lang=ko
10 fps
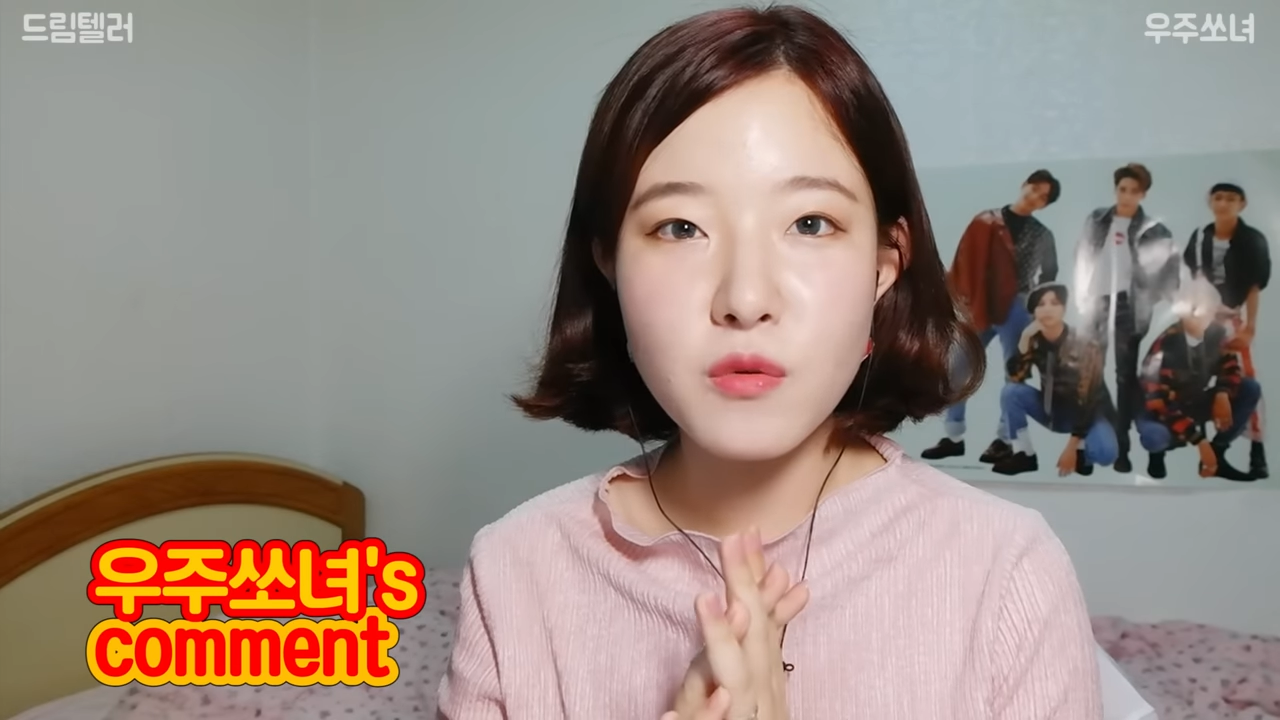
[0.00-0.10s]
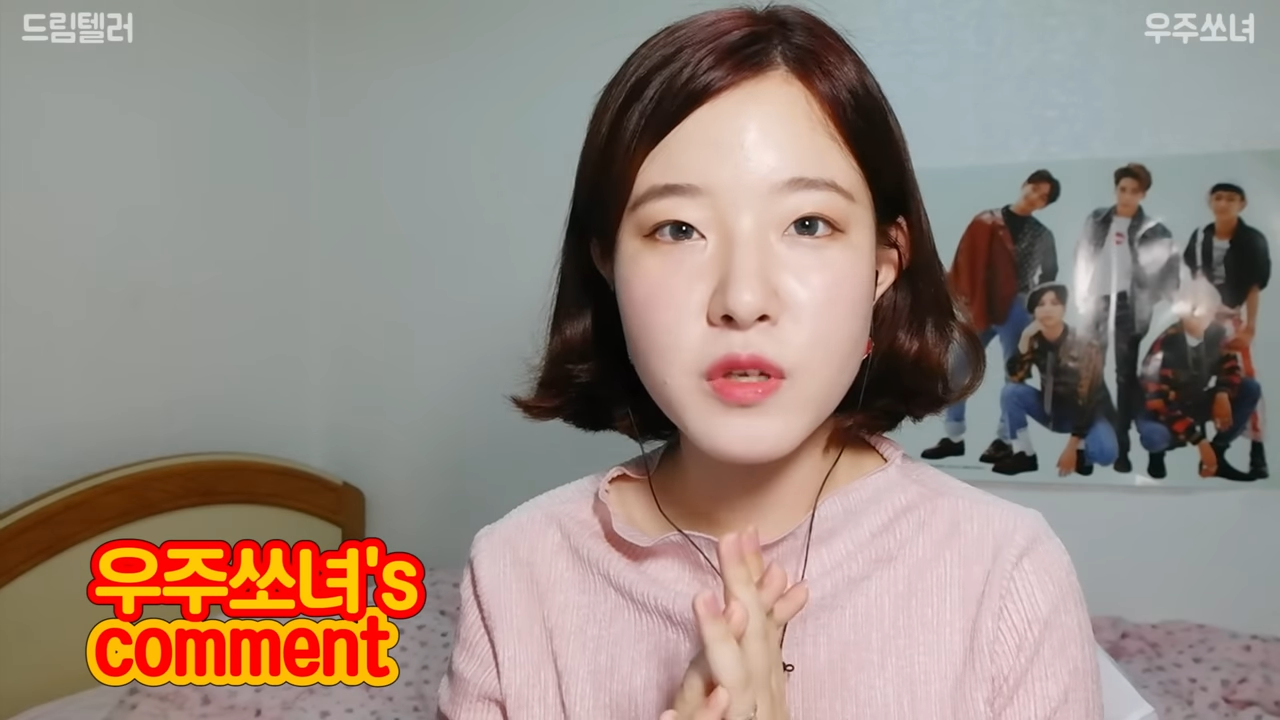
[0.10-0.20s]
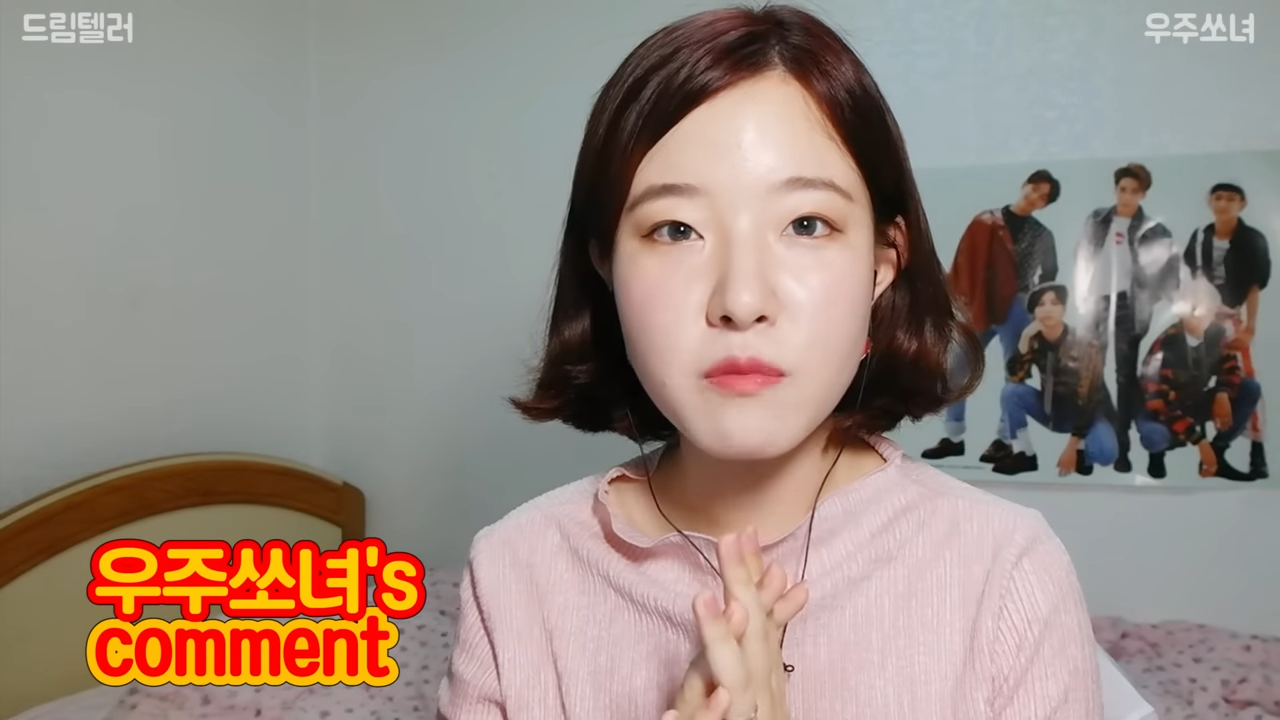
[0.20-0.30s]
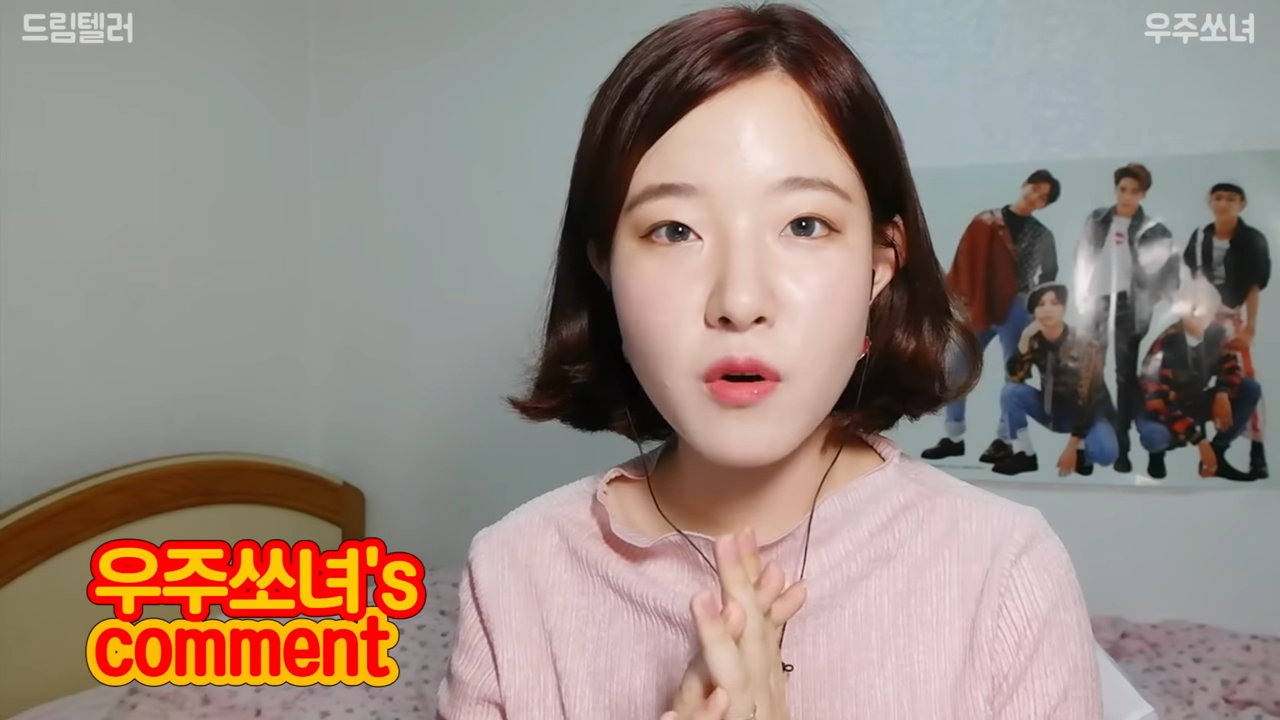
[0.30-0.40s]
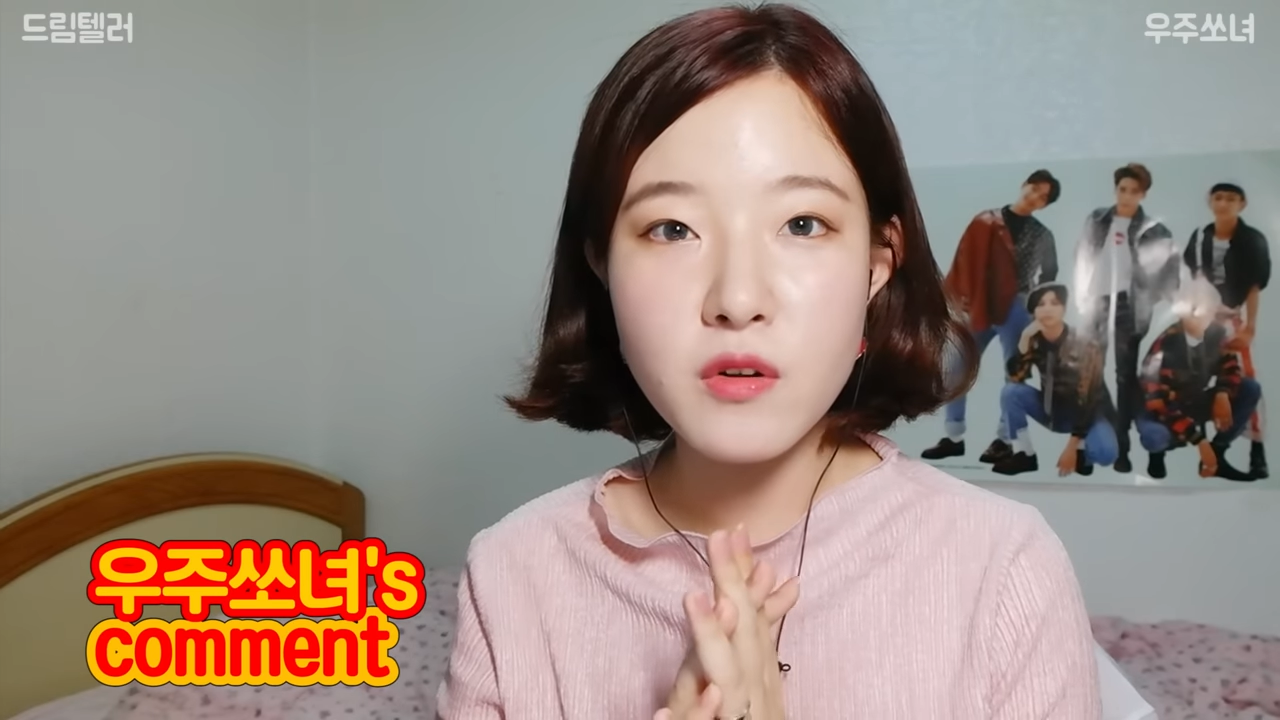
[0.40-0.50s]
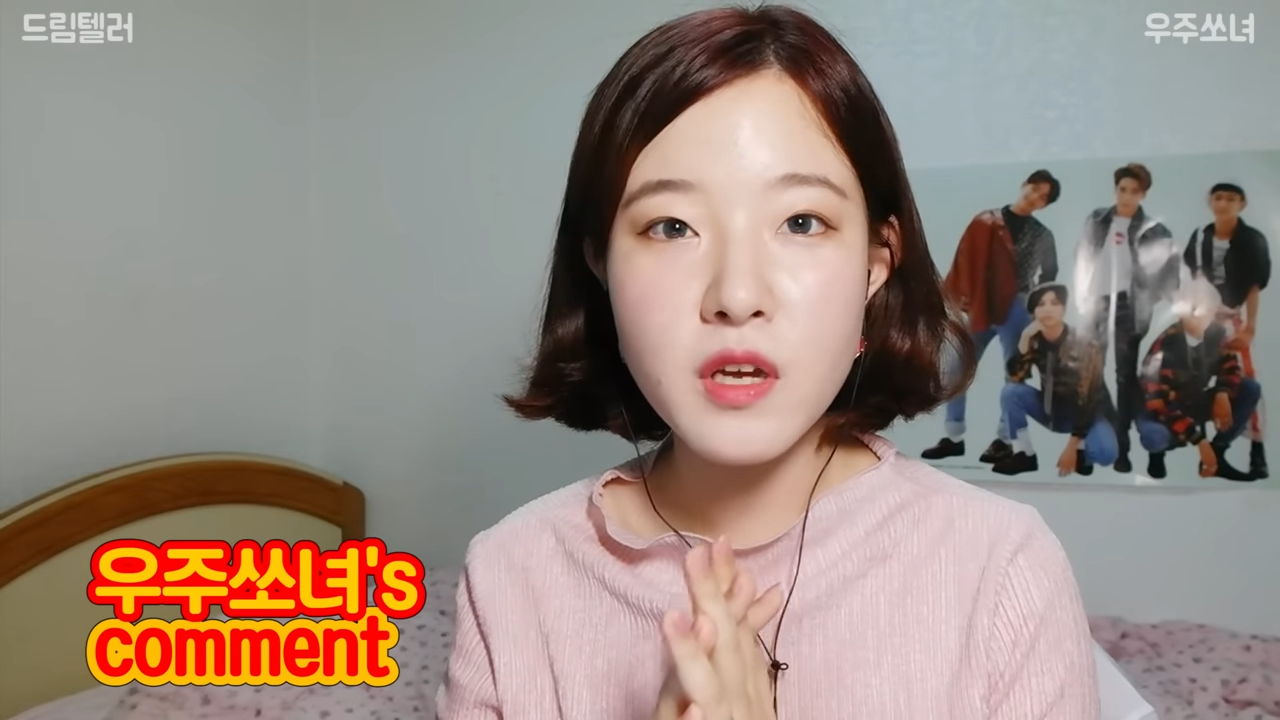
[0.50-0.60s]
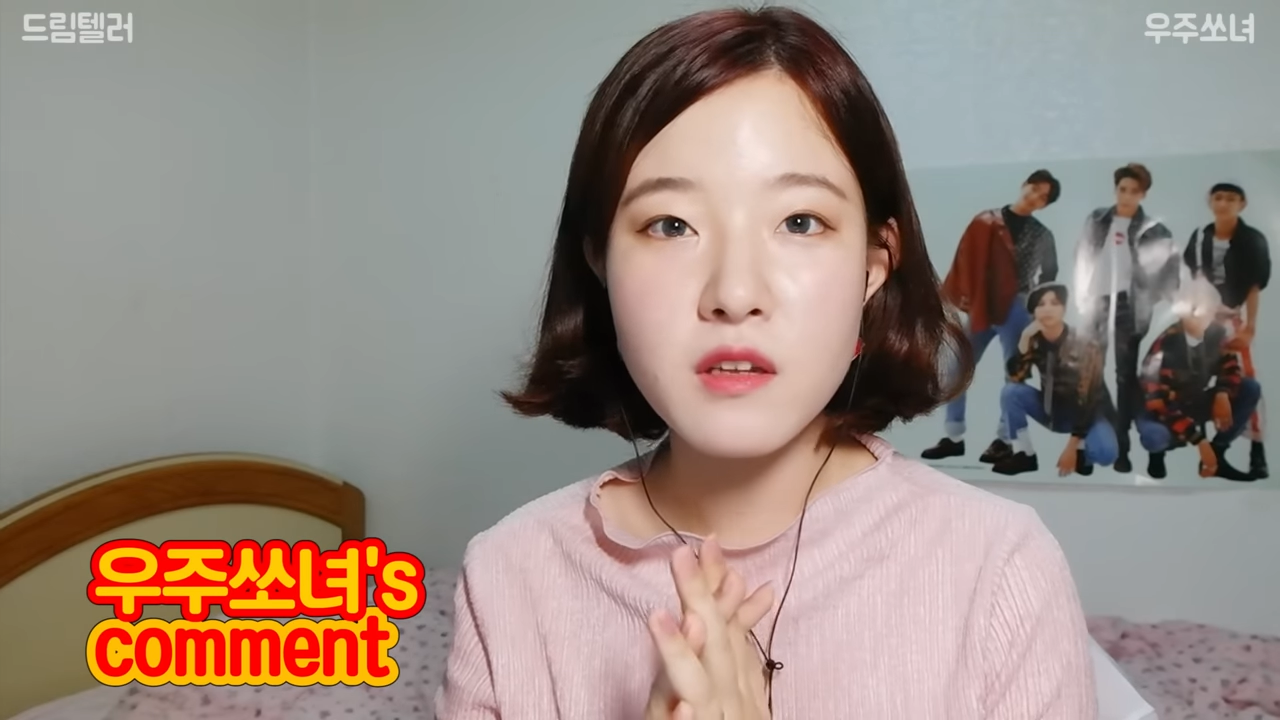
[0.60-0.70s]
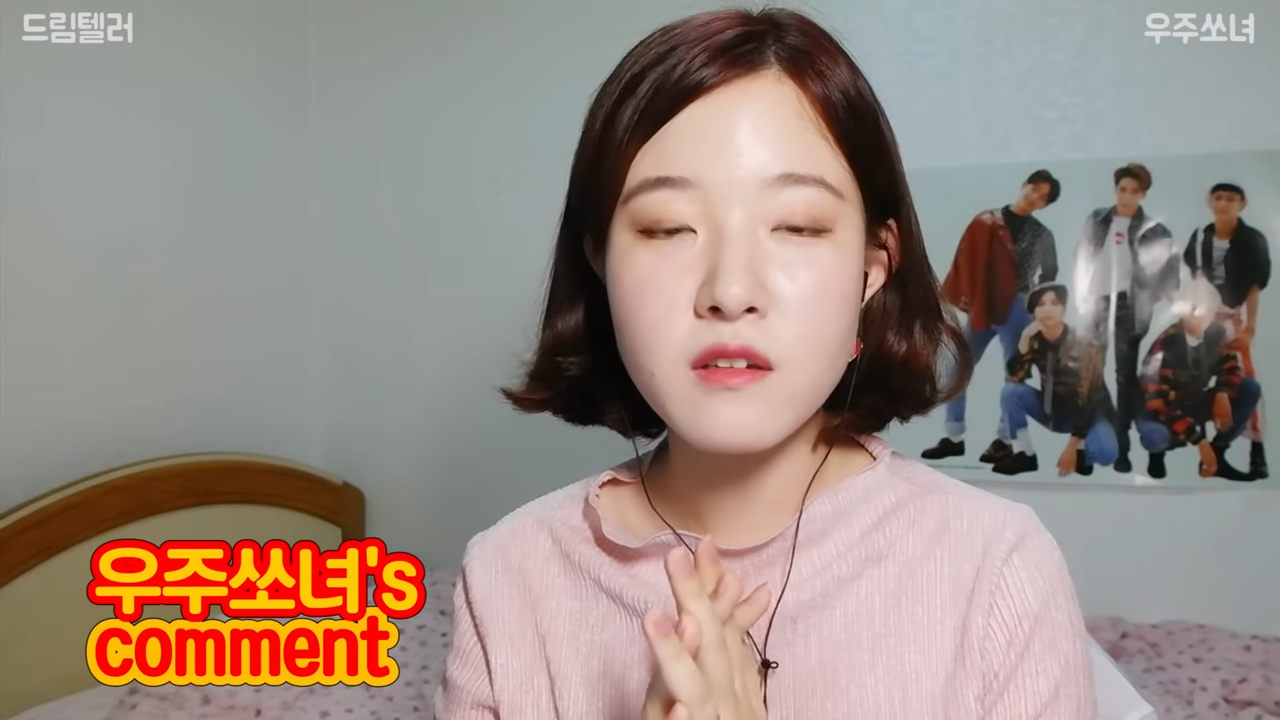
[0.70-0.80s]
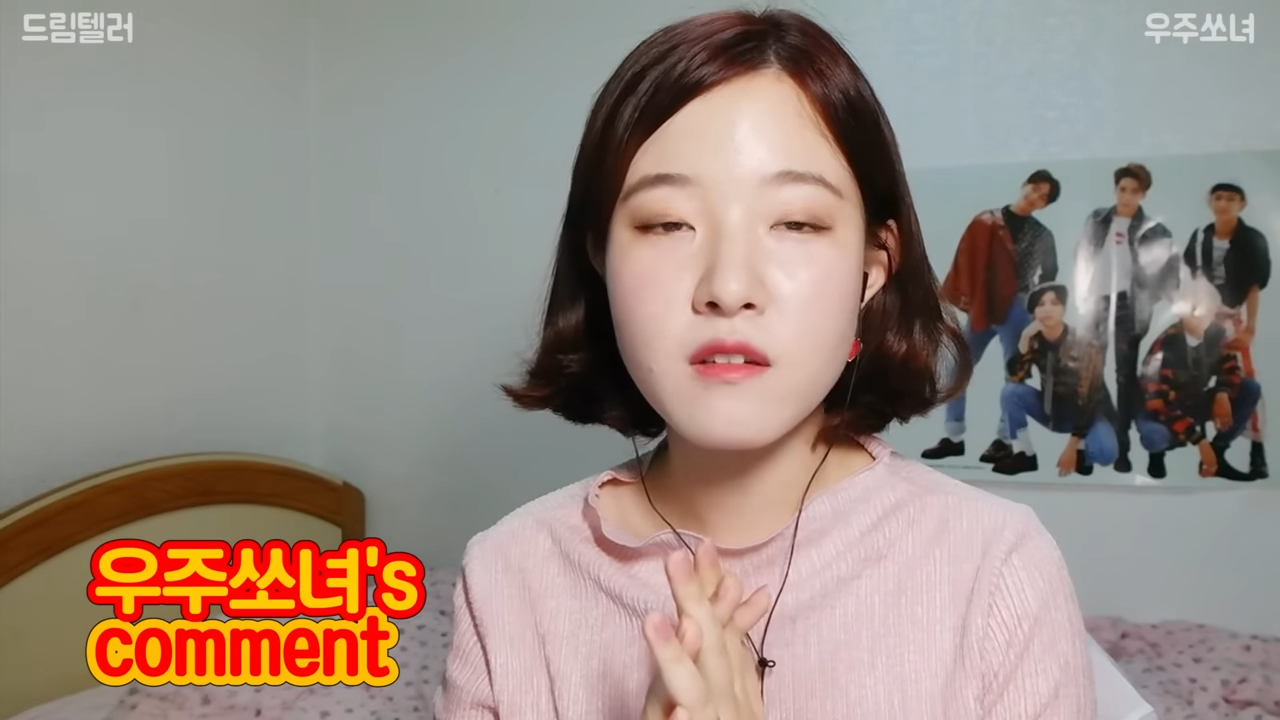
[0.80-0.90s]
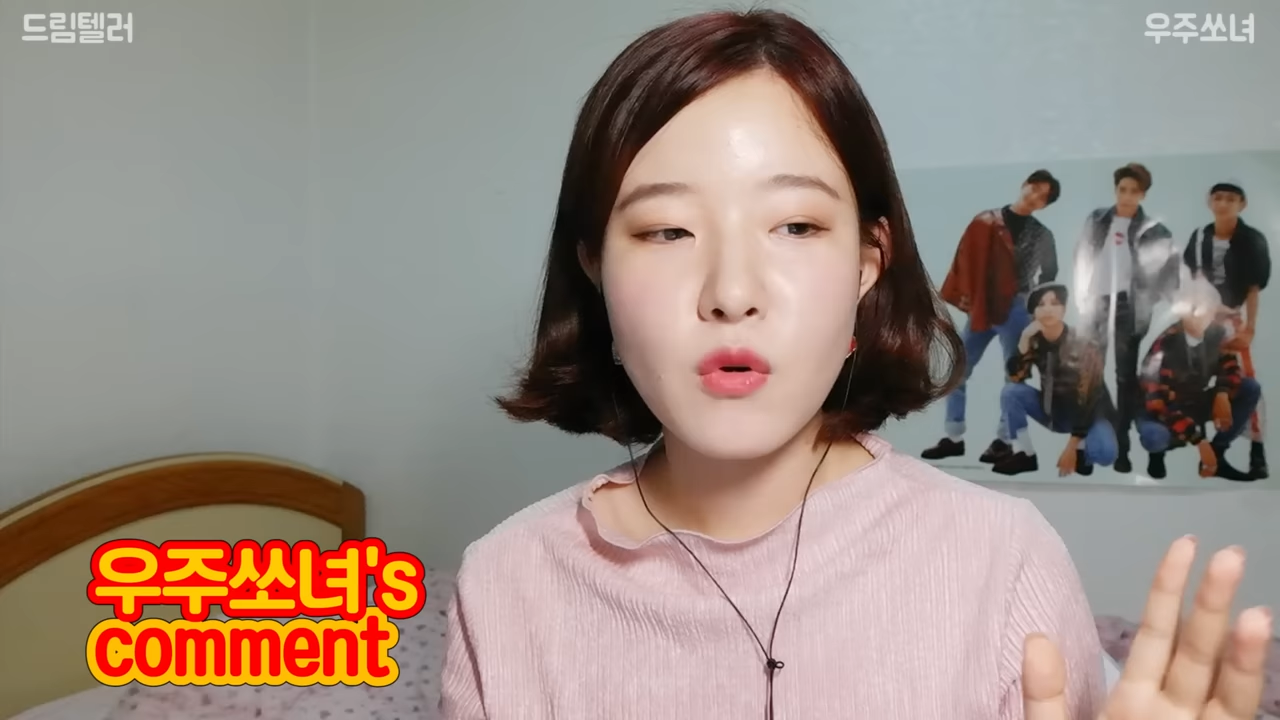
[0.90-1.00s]

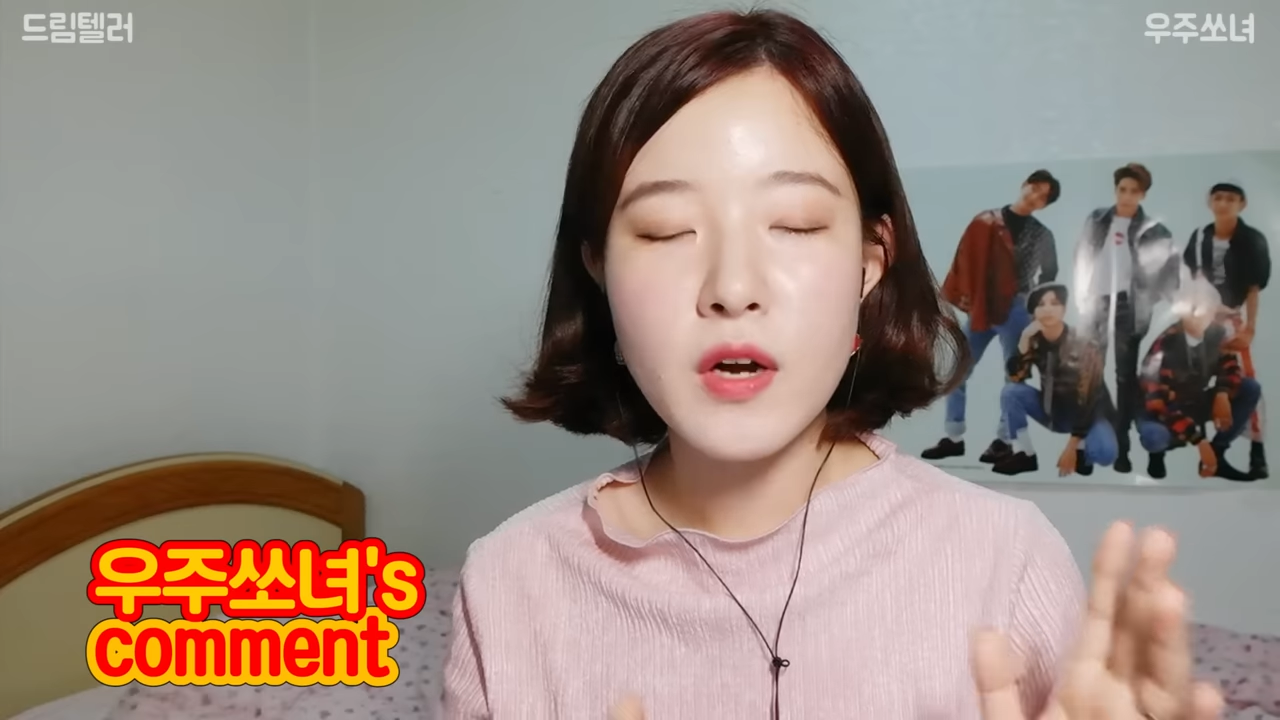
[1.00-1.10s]
이번에는